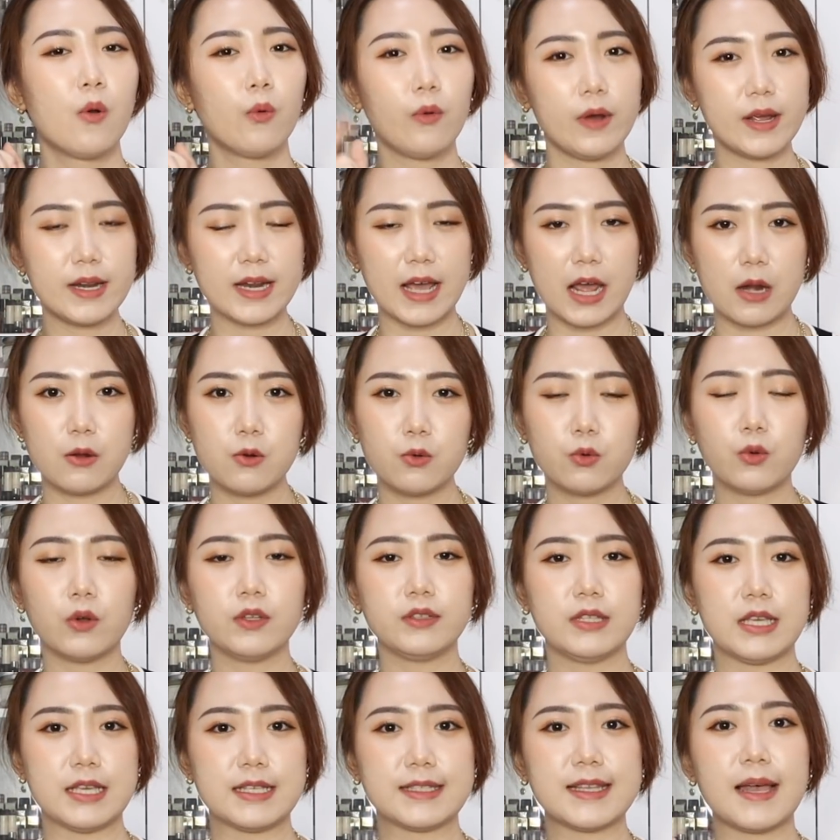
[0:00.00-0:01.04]
未来，如
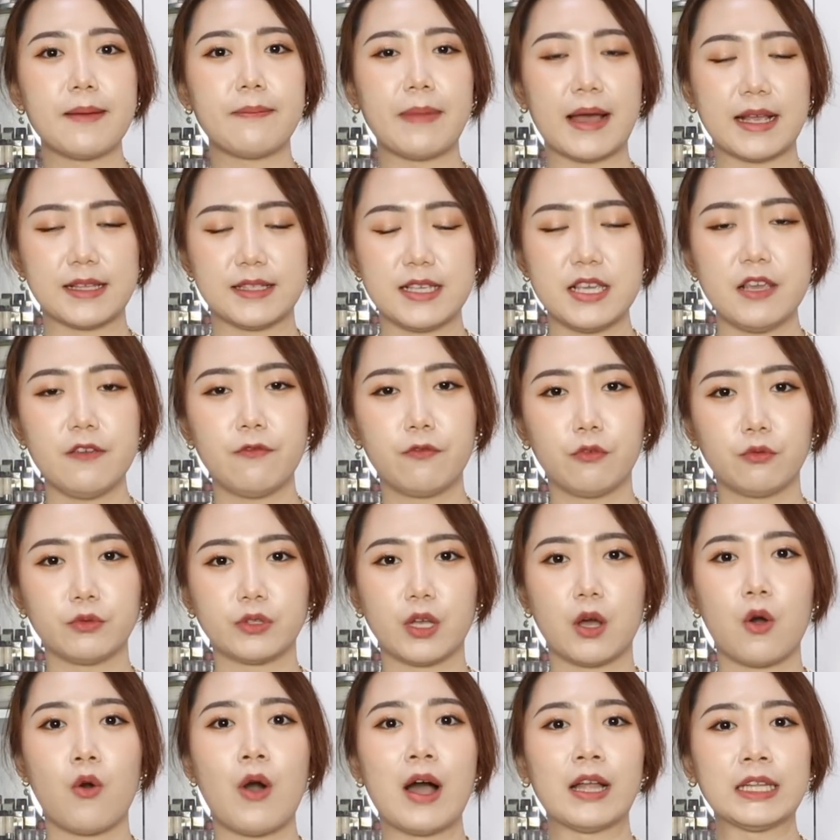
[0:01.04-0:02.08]
果你在买衣服
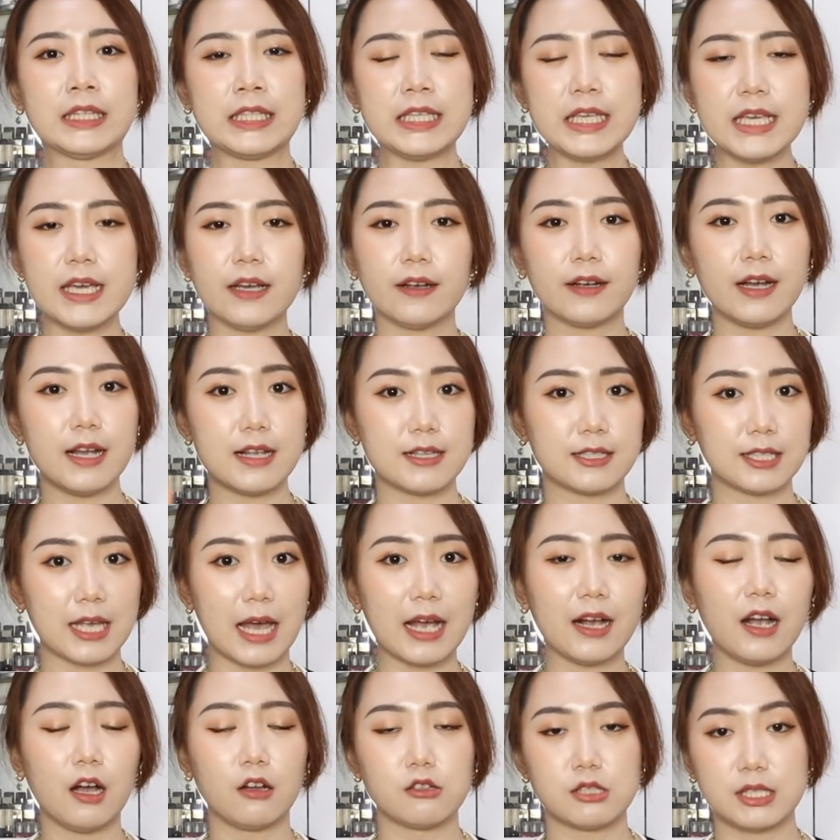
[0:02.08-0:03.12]
的话，你也可以
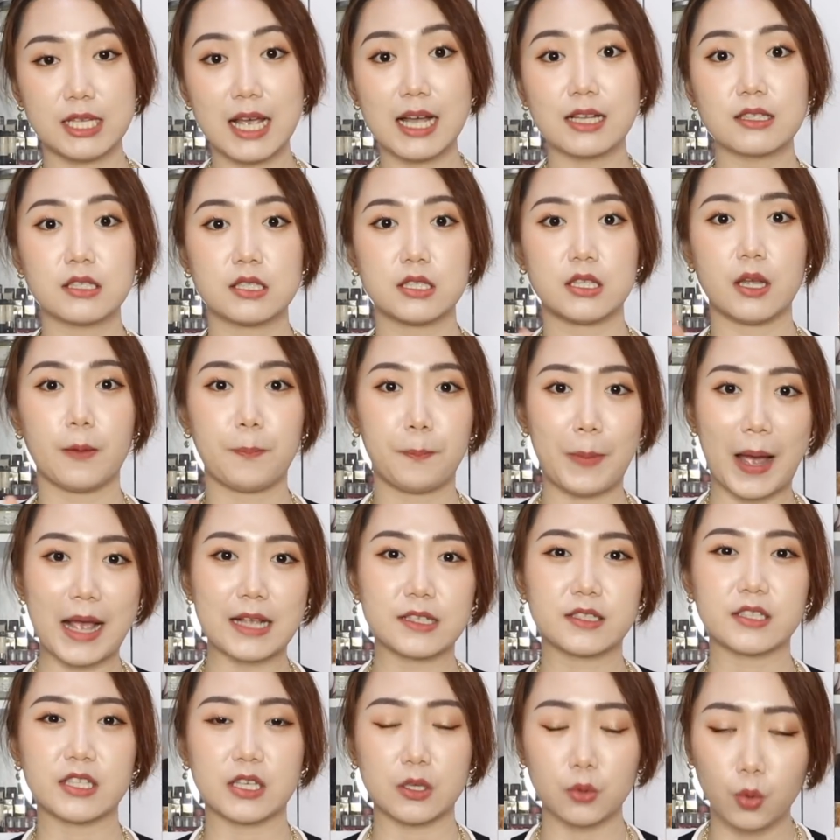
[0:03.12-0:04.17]
参考这样子的
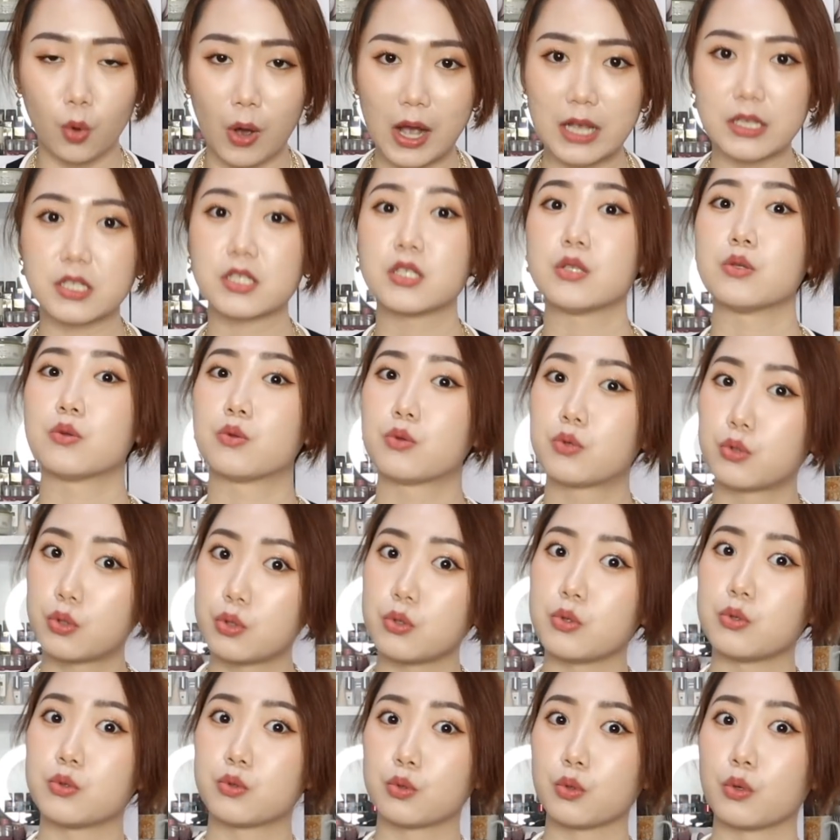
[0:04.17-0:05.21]
版型款式
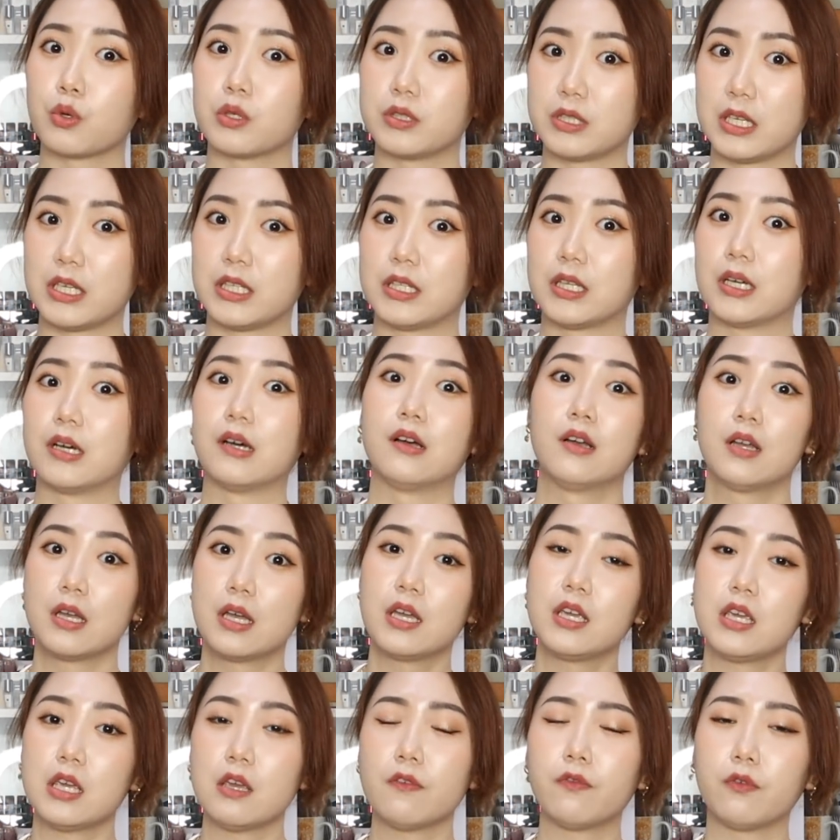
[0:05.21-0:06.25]
去做你的
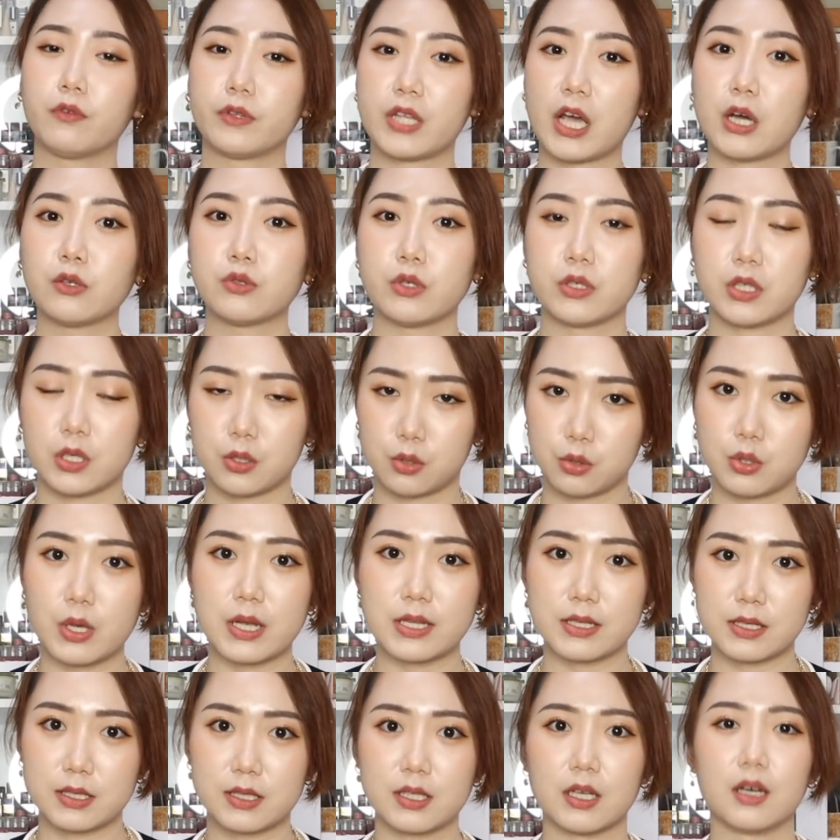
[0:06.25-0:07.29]
衣服挑选的
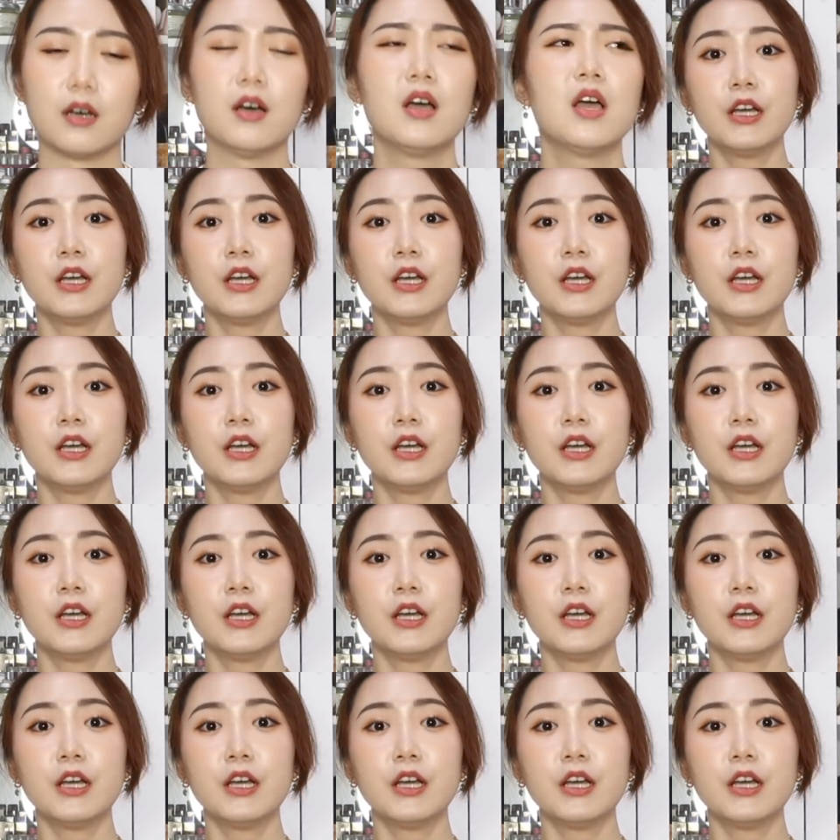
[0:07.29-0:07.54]
选择。